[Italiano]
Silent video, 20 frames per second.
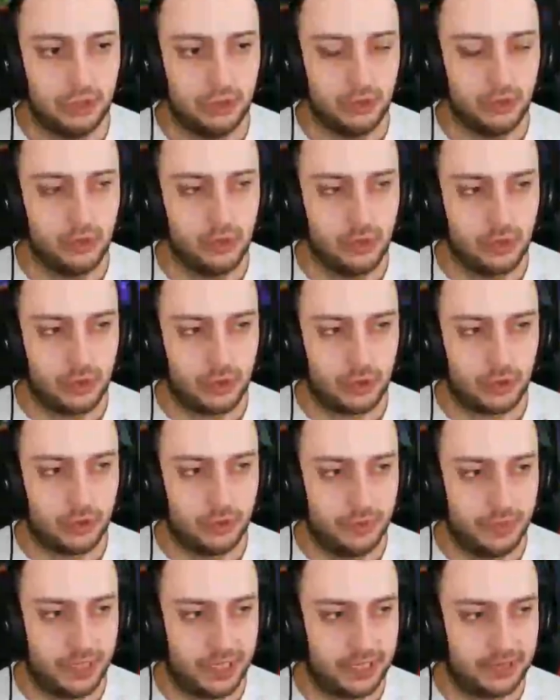uno o
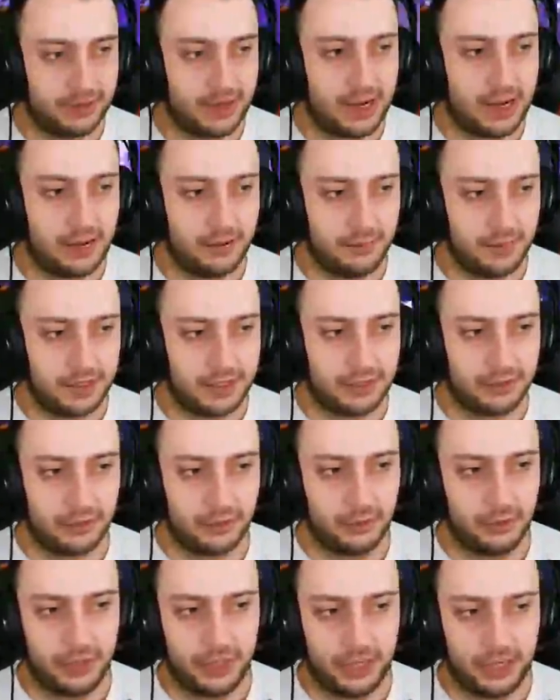colpirli entrambi, tanto
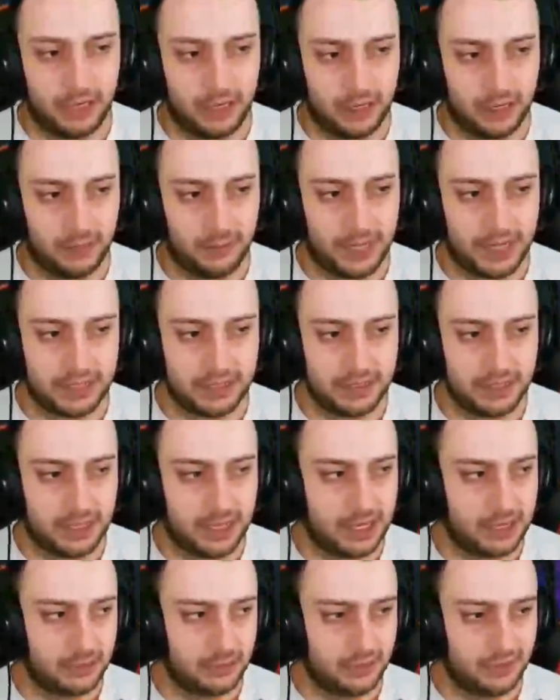poi la, la burst di
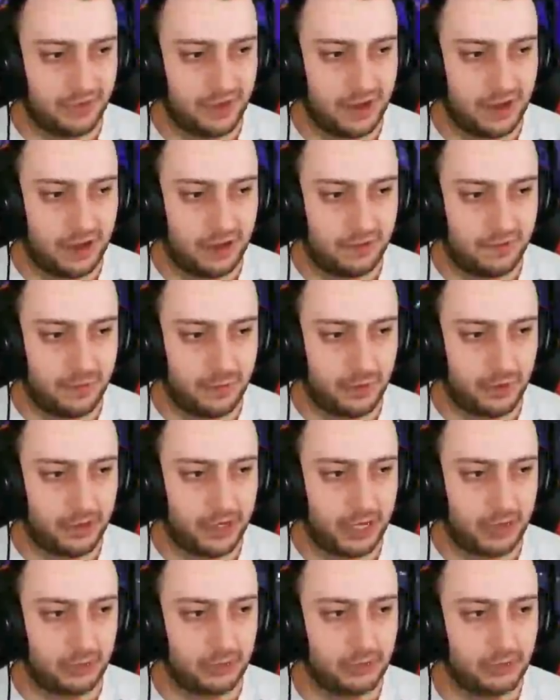Kazuha fa, fa
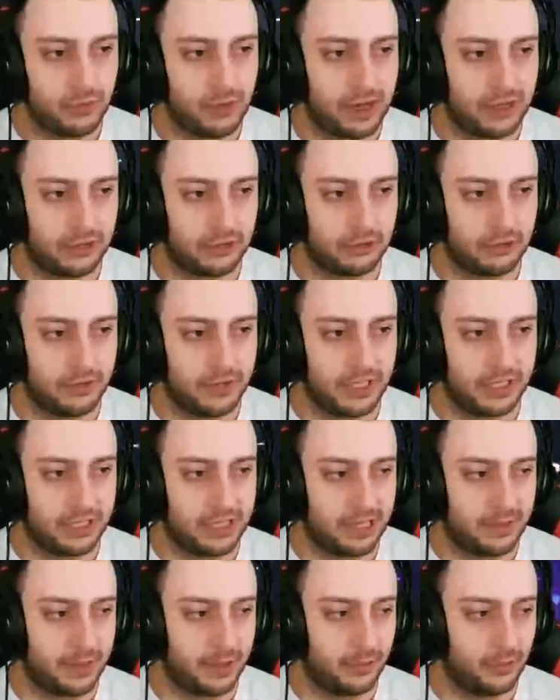proccare tutto quanto. Come detto, gli
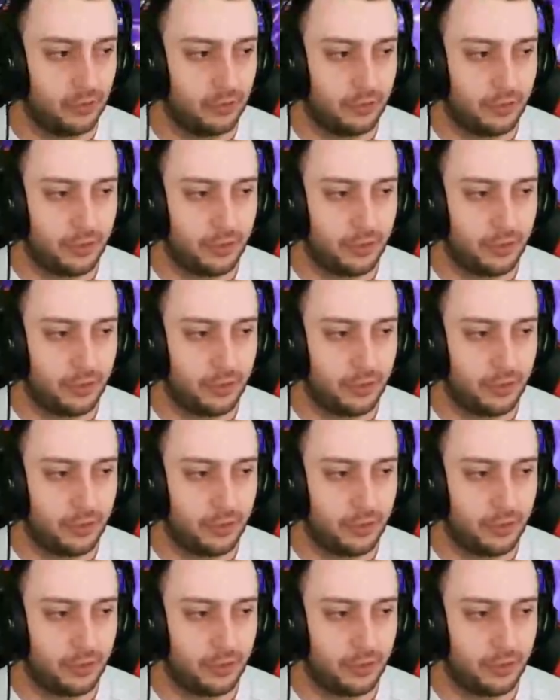April Bloom